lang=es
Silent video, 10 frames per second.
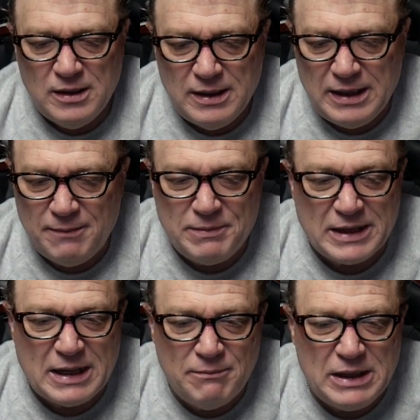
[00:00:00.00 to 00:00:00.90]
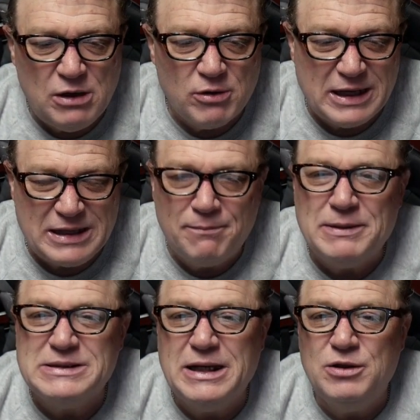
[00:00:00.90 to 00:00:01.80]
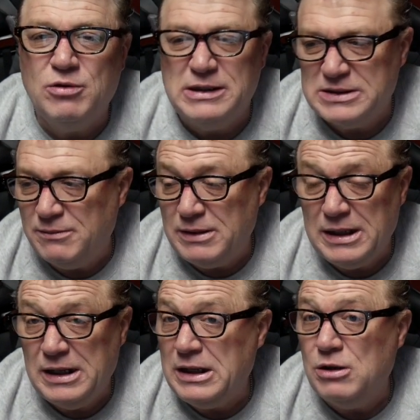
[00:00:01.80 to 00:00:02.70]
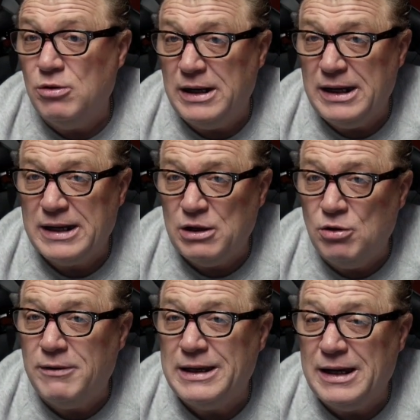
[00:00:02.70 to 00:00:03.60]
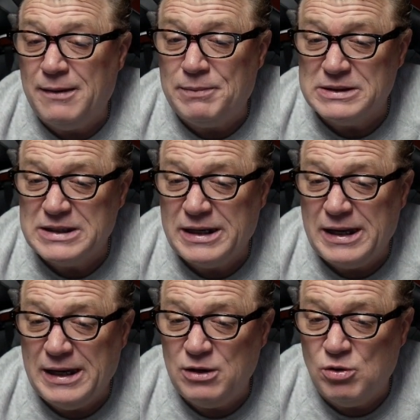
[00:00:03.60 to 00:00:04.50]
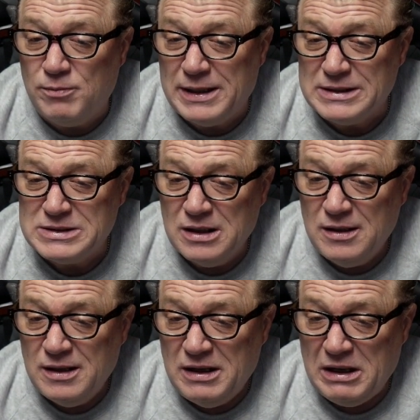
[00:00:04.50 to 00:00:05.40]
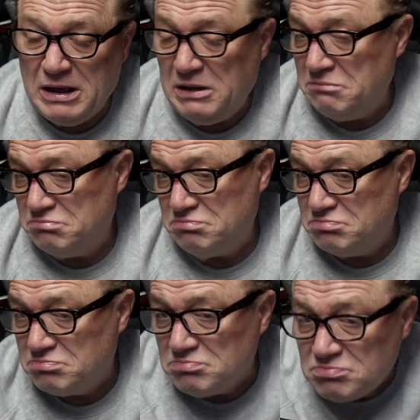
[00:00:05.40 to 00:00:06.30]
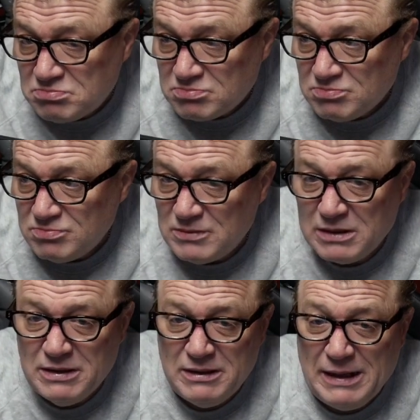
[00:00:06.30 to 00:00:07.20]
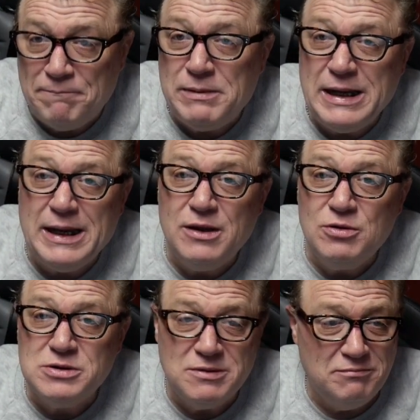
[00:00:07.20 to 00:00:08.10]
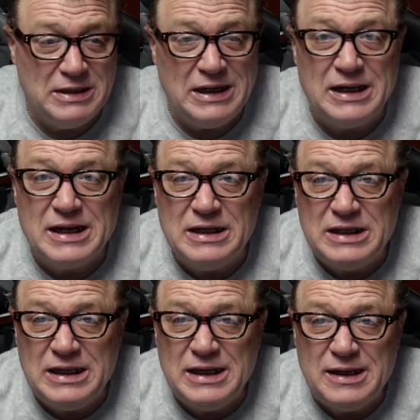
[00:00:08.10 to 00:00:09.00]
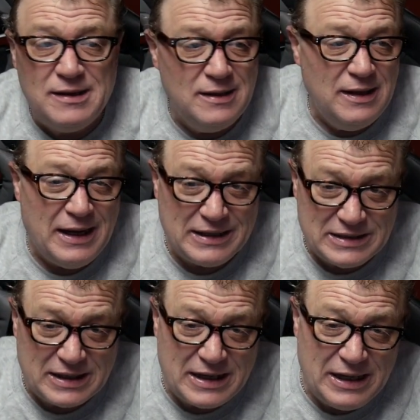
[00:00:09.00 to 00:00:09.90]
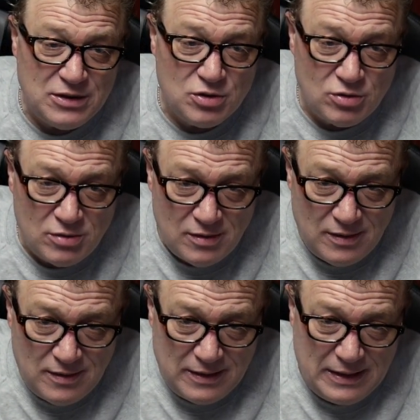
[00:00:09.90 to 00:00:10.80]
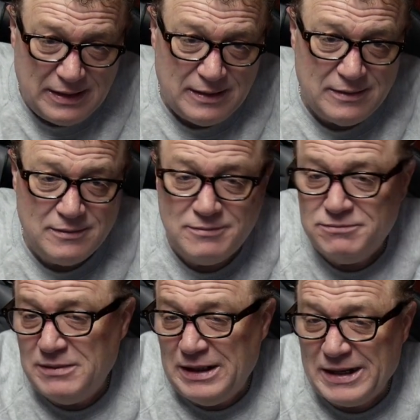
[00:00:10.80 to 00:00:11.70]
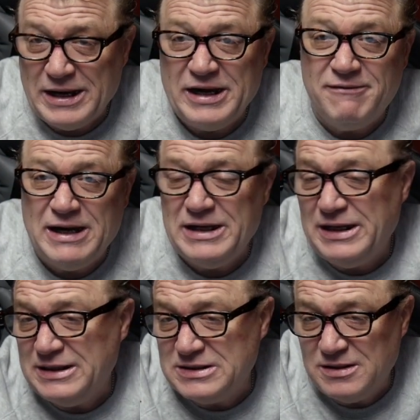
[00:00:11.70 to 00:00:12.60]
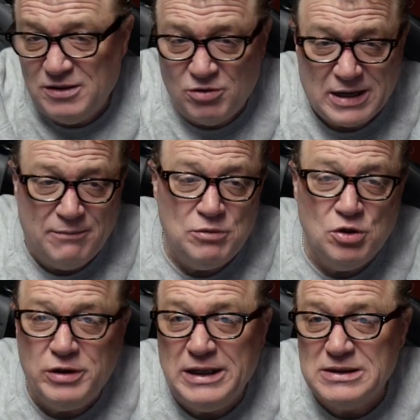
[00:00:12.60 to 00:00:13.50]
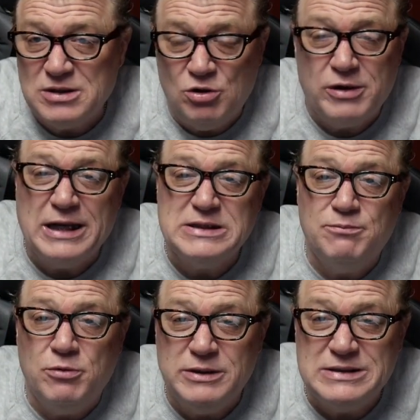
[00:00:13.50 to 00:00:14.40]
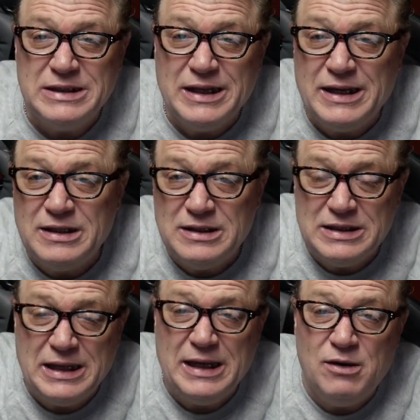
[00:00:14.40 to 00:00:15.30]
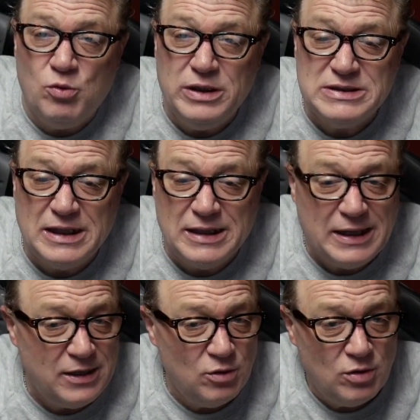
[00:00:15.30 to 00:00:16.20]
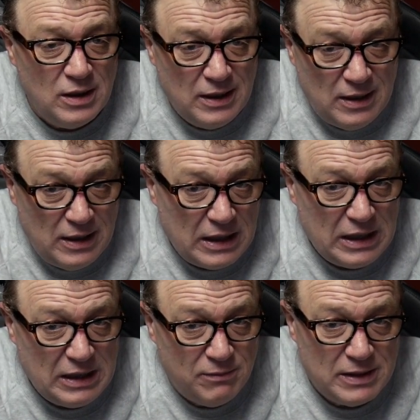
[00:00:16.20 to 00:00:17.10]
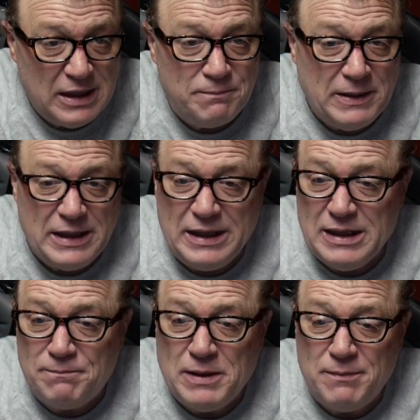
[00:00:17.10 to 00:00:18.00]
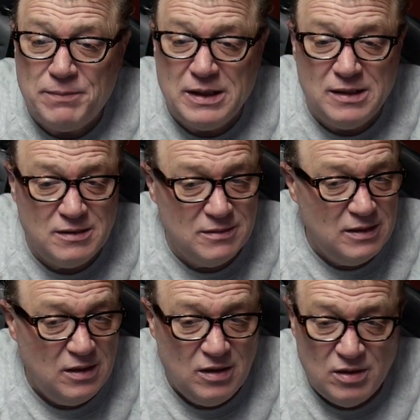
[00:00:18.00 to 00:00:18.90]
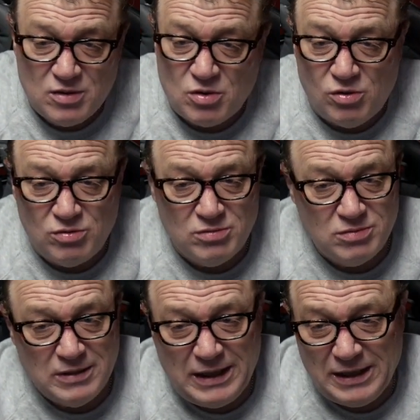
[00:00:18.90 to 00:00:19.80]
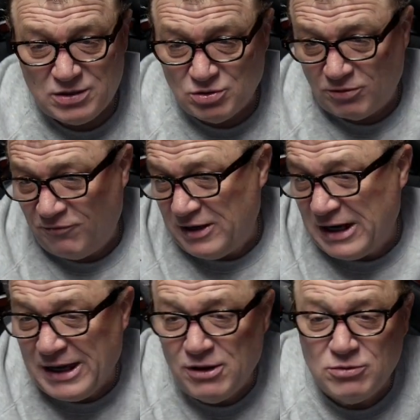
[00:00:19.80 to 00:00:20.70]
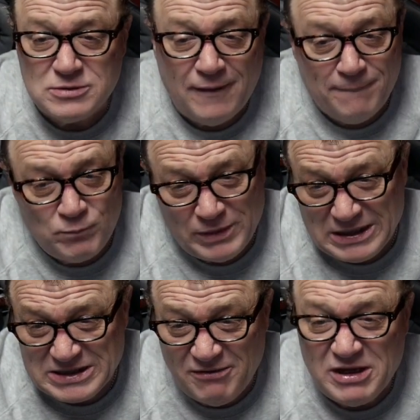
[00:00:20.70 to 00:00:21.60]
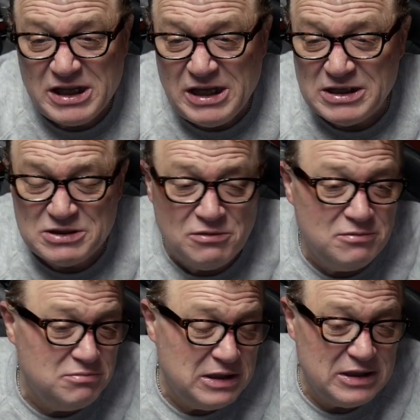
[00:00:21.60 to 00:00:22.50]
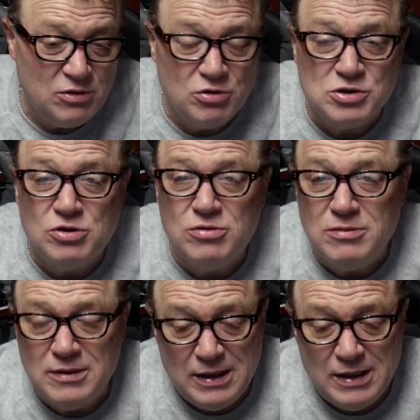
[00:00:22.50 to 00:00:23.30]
eh, para que miren lo que está pasando en San Miguel y ojalá que no vaya a pasar a algo más. Eh, empleados de la alcaldía atacando eh, las caravanas, los camiones, los que hacen publicidad de Will Salgado y Miguel Pereira Papa con estos fregados, a saber quiénes son, de seguro son